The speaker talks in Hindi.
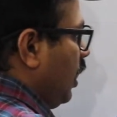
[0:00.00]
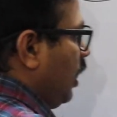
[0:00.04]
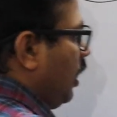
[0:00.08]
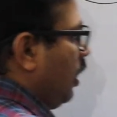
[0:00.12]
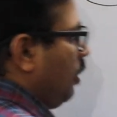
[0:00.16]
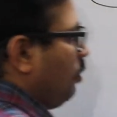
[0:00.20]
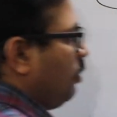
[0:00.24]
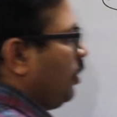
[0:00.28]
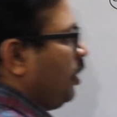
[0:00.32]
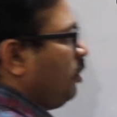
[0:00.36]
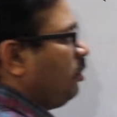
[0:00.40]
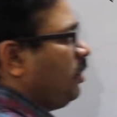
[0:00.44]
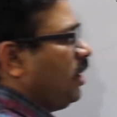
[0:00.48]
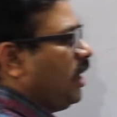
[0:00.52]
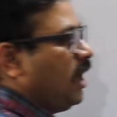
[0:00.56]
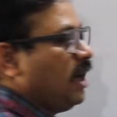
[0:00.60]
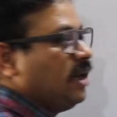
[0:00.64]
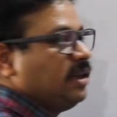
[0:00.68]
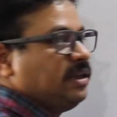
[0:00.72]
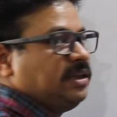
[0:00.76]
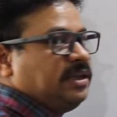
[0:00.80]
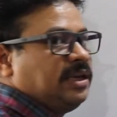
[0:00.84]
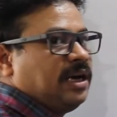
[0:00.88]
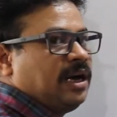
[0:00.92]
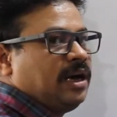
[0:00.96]
हमने
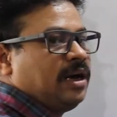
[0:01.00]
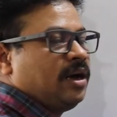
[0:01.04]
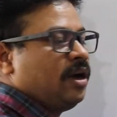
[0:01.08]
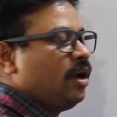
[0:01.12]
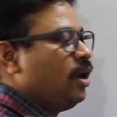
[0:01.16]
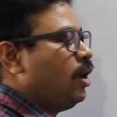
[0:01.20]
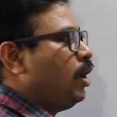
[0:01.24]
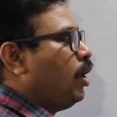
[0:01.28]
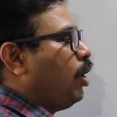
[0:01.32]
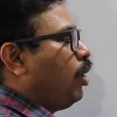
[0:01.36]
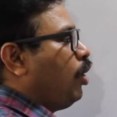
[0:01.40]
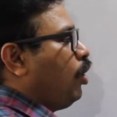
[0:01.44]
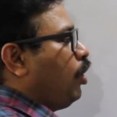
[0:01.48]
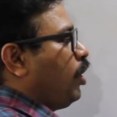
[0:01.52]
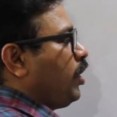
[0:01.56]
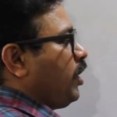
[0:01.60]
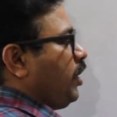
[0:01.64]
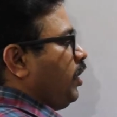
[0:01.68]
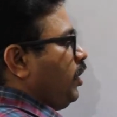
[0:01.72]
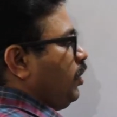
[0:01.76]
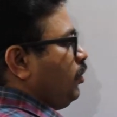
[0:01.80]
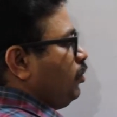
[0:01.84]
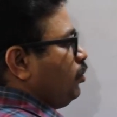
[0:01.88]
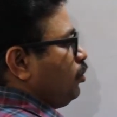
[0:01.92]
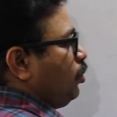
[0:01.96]
मिला दिया
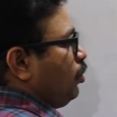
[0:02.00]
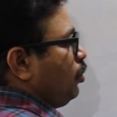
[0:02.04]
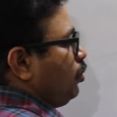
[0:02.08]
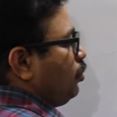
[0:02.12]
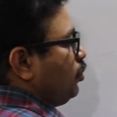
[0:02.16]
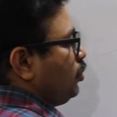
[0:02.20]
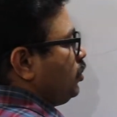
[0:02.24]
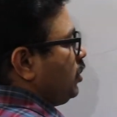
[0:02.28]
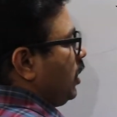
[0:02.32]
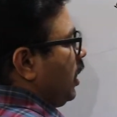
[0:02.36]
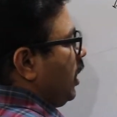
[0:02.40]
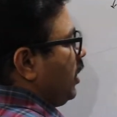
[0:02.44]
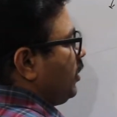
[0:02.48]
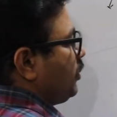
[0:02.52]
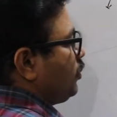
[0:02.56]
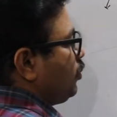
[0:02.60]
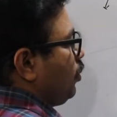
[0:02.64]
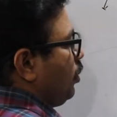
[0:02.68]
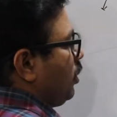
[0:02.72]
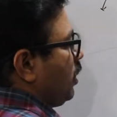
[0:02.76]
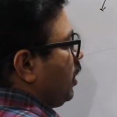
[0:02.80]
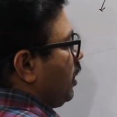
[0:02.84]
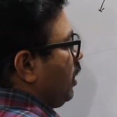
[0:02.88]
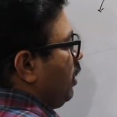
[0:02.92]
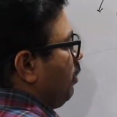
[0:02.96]
और इन दोनों चार्ज
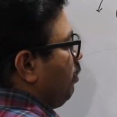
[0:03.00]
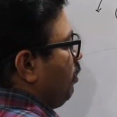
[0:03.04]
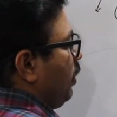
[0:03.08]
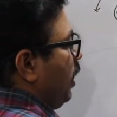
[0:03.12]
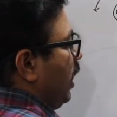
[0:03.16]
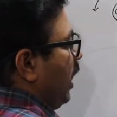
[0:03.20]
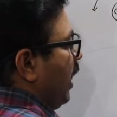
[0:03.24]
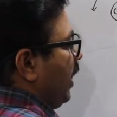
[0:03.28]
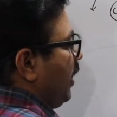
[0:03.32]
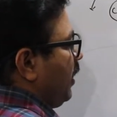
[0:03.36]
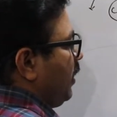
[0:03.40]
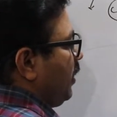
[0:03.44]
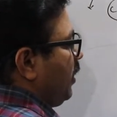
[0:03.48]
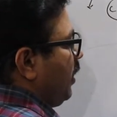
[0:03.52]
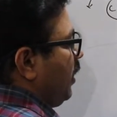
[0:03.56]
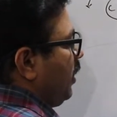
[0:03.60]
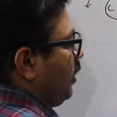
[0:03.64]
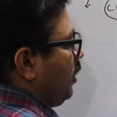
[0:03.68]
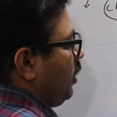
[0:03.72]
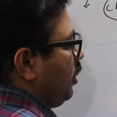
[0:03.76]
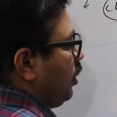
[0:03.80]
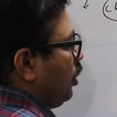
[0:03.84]
को अगर हम मिलाएंगे